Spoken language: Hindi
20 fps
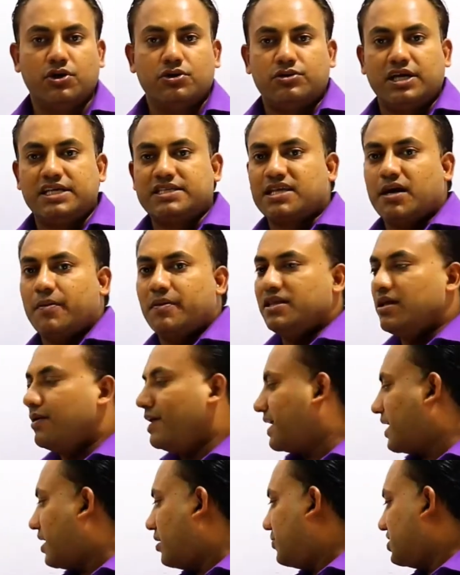तो इसका मतलब है
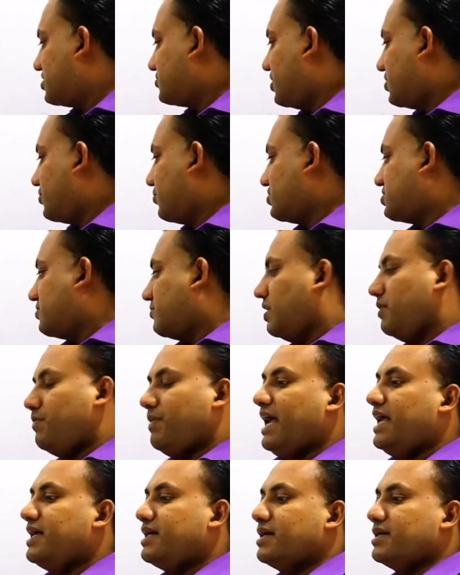कि हम इसमें टू से
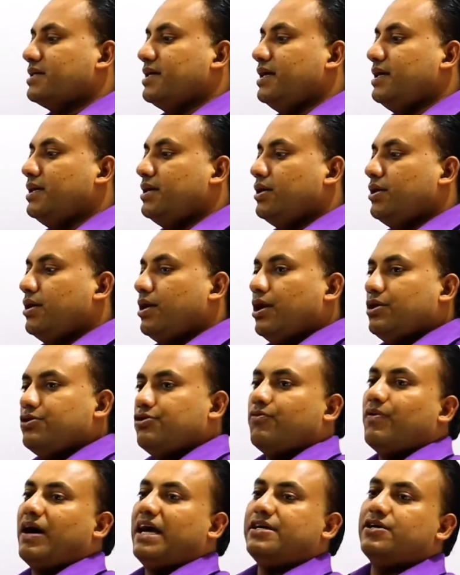मल्टीप्लाई कर दें
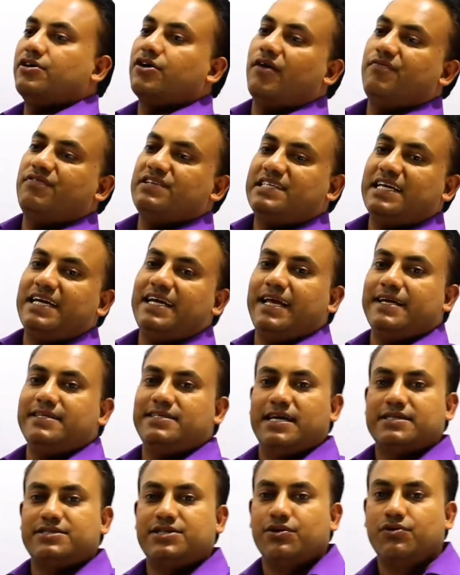तो वाई के कॉफिशियंट एक
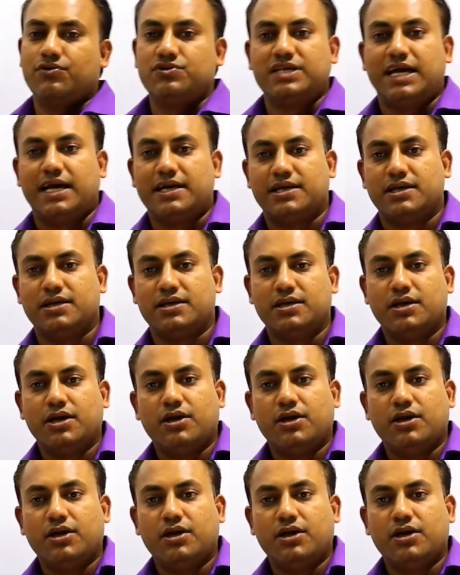जैसे हो जाएंगे